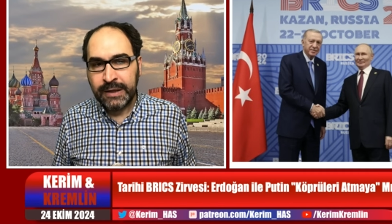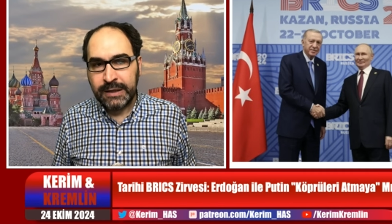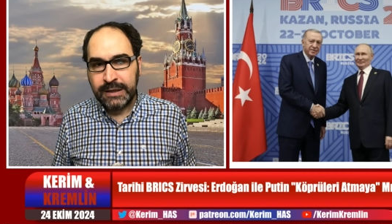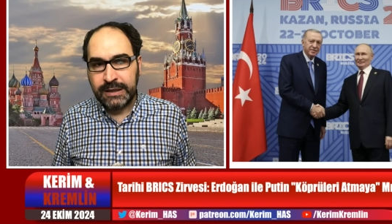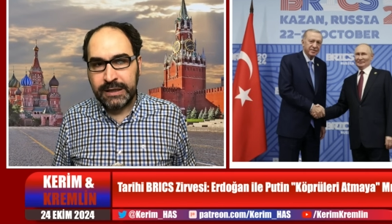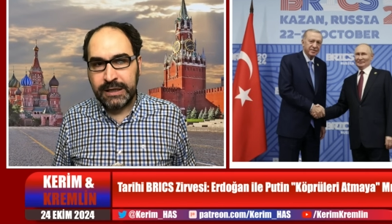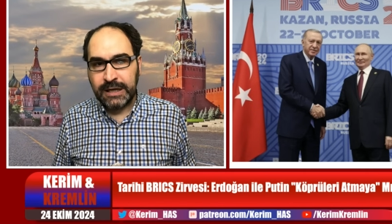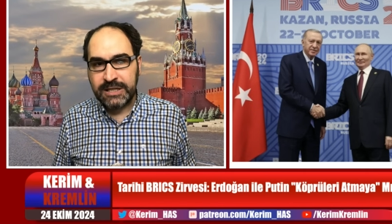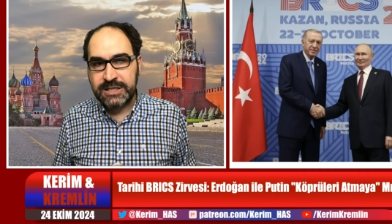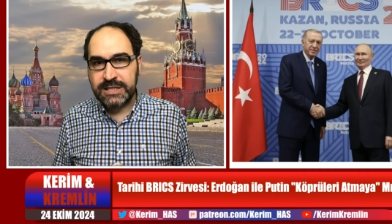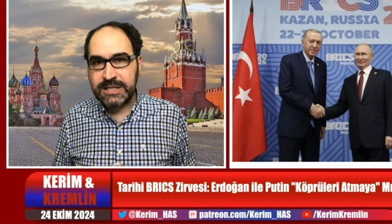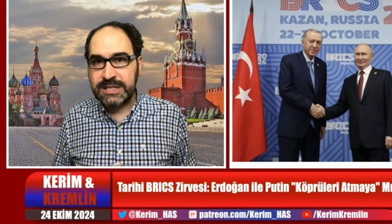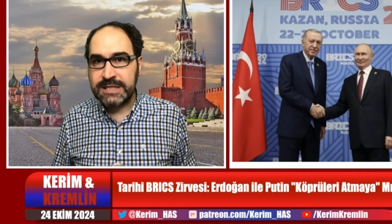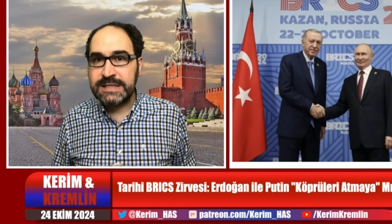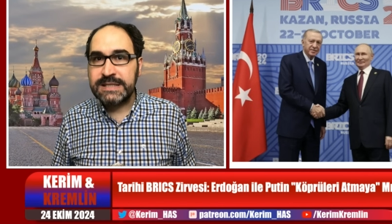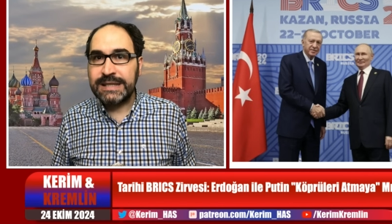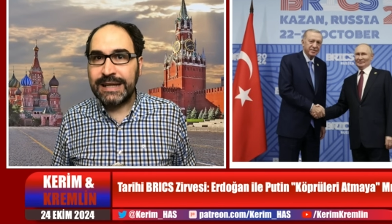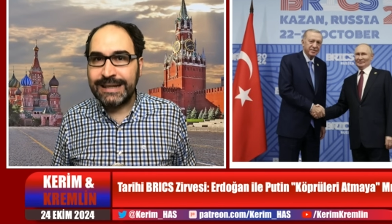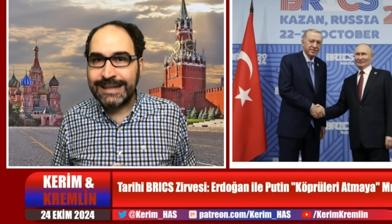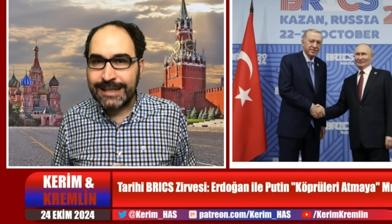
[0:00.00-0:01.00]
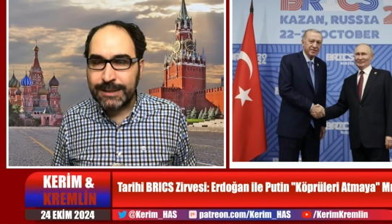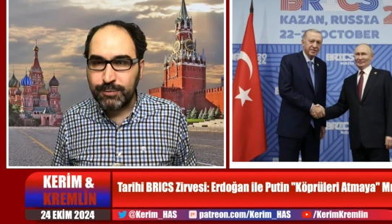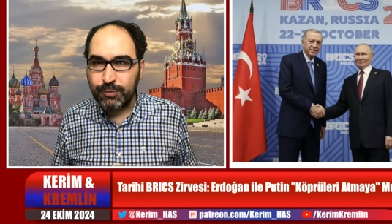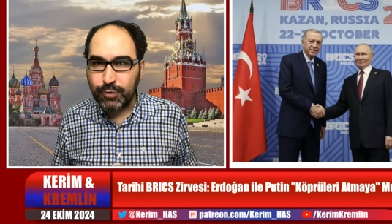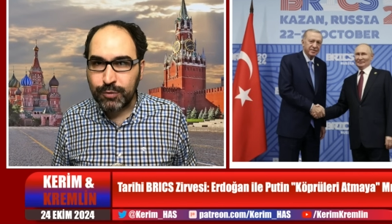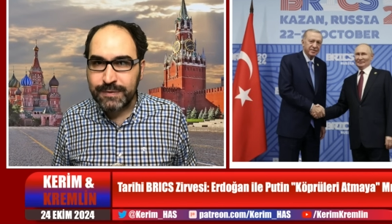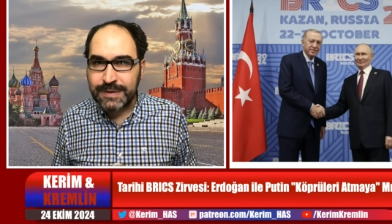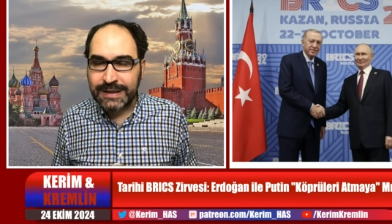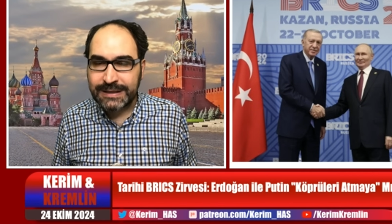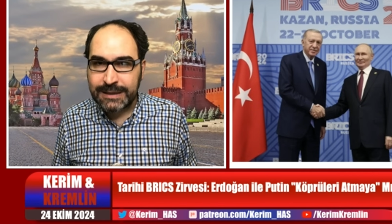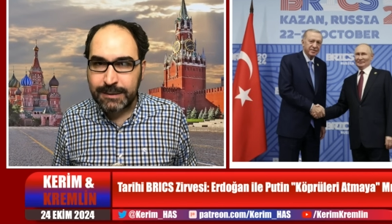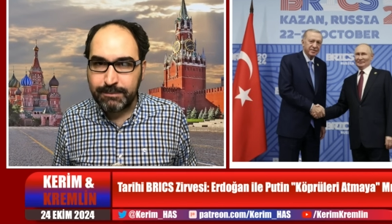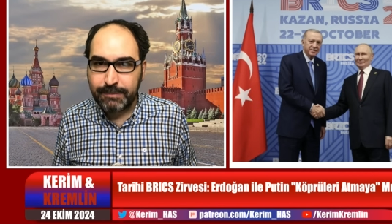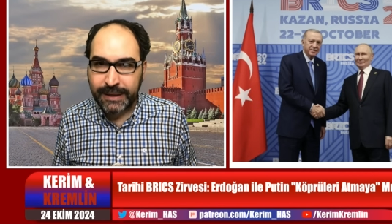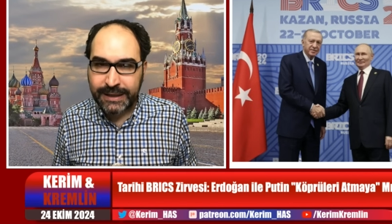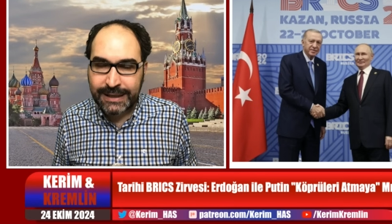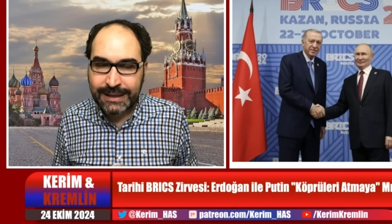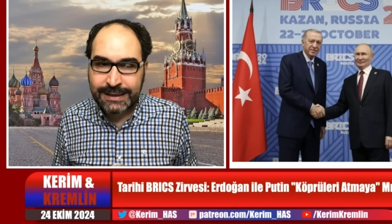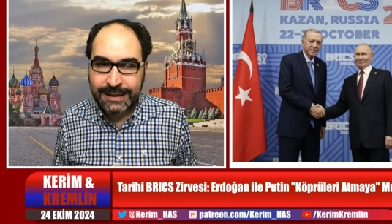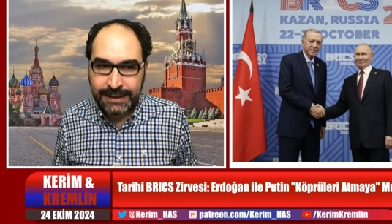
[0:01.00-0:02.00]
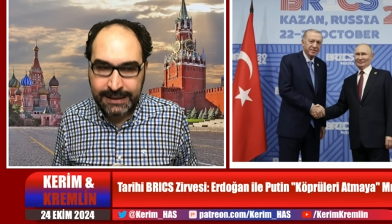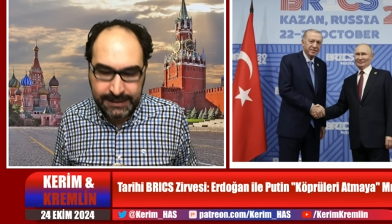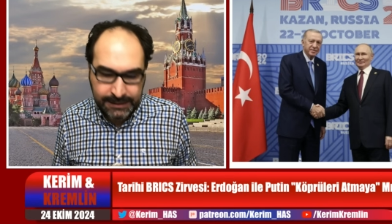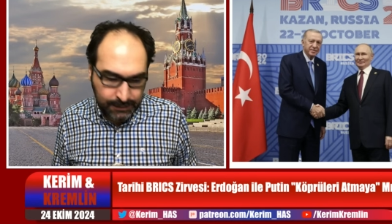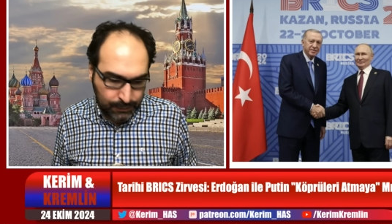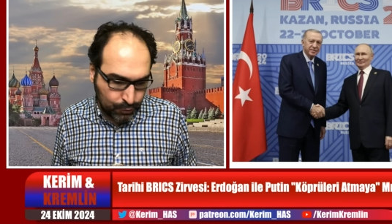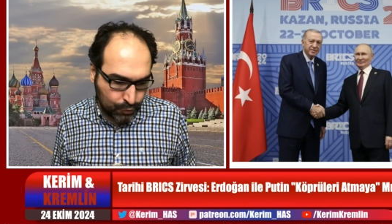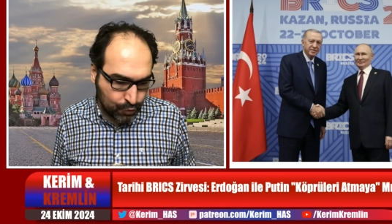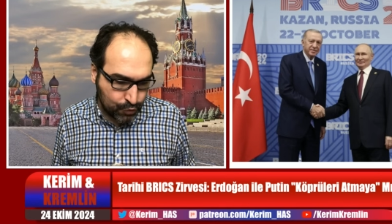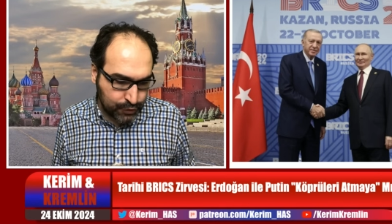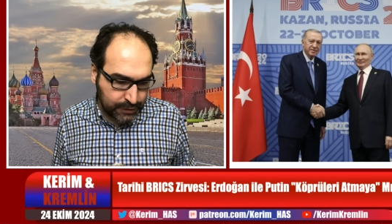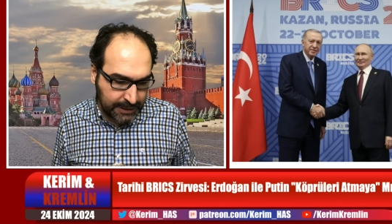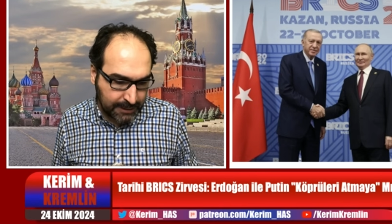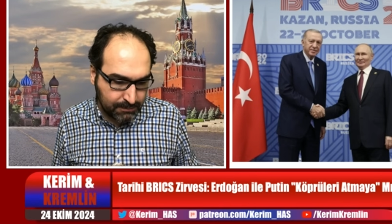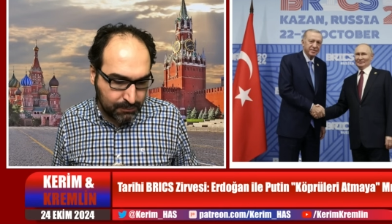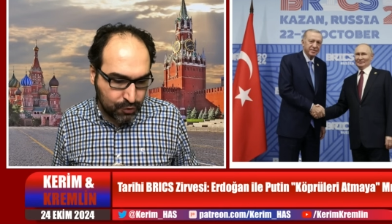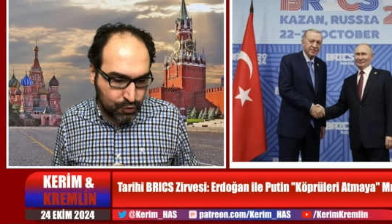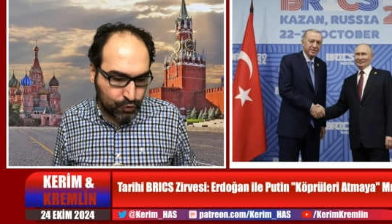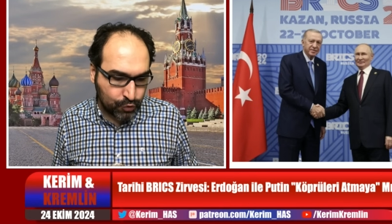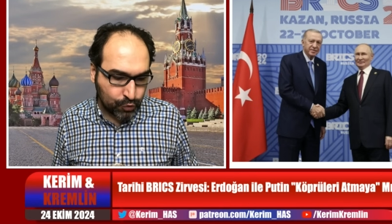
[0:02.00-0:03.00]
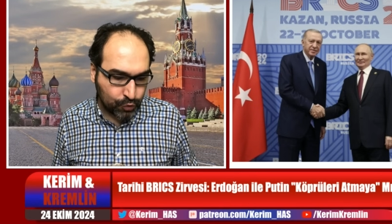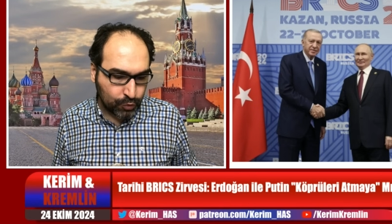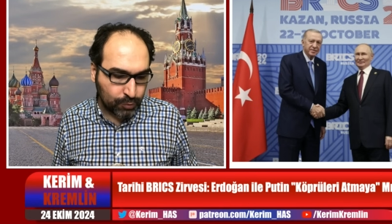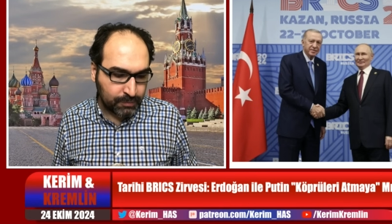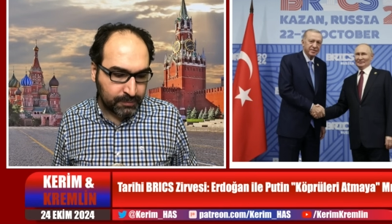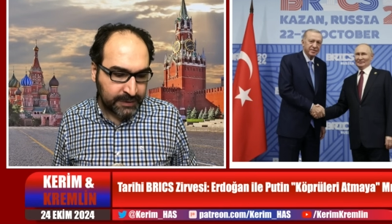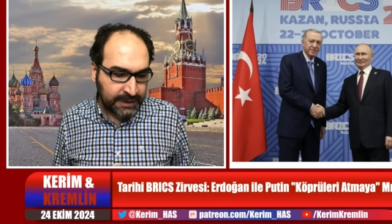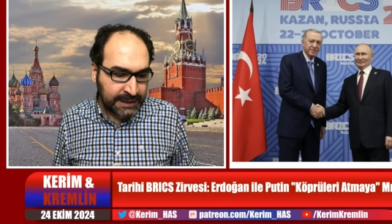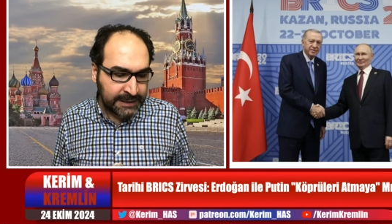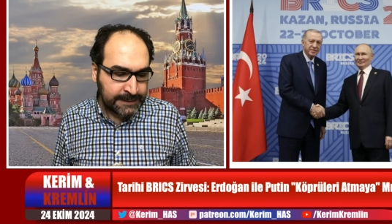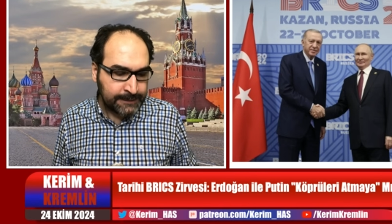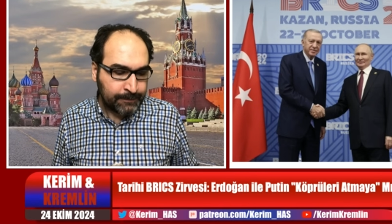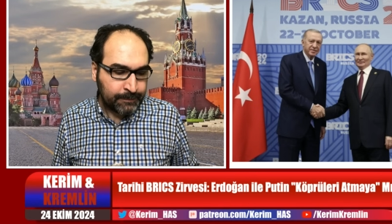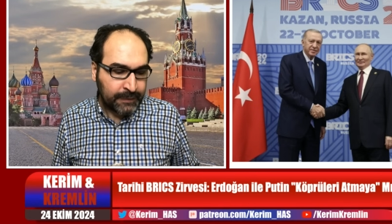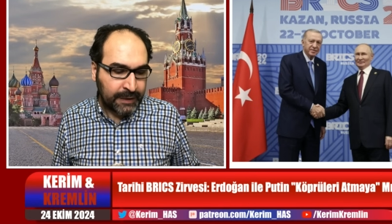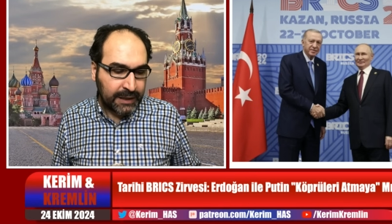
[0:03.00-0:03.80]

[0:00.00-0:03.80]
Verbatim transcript: Ee, açıkçası zannetmiyorum. Zaten PKK üstlenmiş durumda.